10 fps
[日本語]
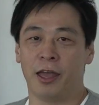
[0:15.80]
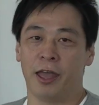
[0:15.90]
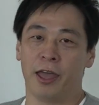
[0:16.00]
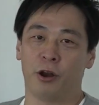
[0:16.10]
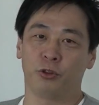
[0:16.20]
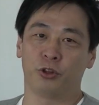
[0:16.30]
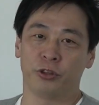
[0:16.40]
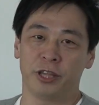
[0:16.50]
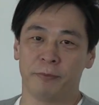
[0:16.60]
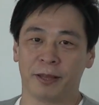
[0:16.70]
え
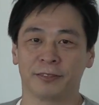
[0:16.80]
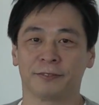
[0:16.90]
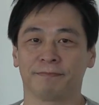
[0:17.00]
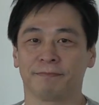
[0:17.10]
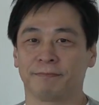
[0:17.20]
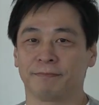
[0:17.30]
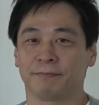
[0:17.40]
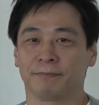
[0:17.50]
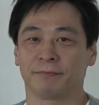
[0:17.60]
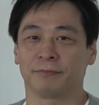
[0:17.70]
ロンドンにいます
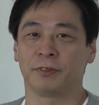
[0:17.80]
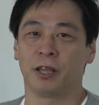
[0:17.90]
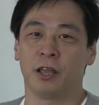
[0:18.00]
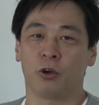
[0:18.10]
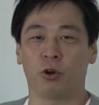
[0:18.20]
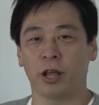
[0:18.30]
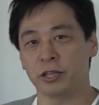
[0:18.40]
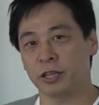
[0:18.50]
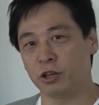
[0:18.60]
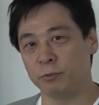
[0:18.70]
ご
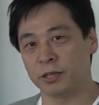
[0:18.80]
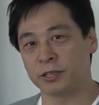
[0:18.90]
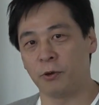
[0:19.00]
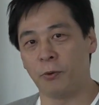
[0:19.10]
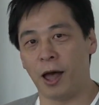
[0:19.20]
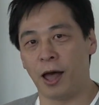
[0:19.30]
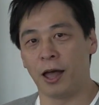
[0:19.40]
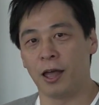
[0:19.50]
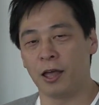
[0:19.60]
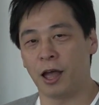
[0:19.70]
覧になっている皆さんは
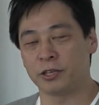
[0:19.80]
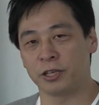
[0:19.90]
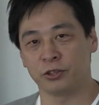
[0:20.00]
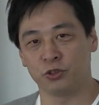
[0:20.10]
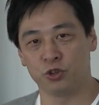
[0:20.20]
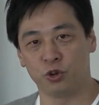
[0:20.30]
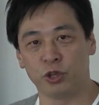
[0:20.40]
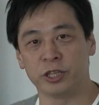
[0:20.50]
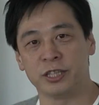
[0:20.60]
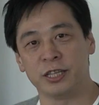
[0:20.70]
8月
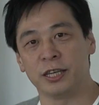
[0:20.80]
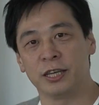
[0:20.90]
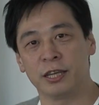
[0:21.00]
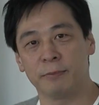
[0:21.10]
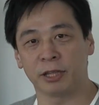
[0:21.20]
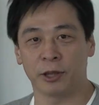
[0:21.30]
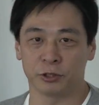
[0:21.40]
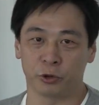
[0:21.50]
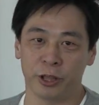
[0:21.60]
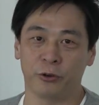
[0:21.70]
15日また
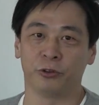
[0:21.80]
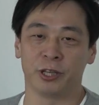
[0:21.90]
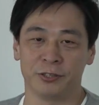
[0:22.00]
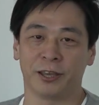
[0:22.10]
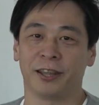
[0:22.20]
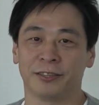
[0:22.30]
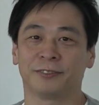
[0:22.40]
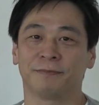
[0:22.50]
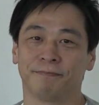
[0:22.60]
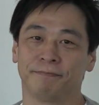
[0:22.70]
はそれ以降の日付で
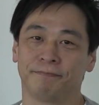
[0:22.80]
す、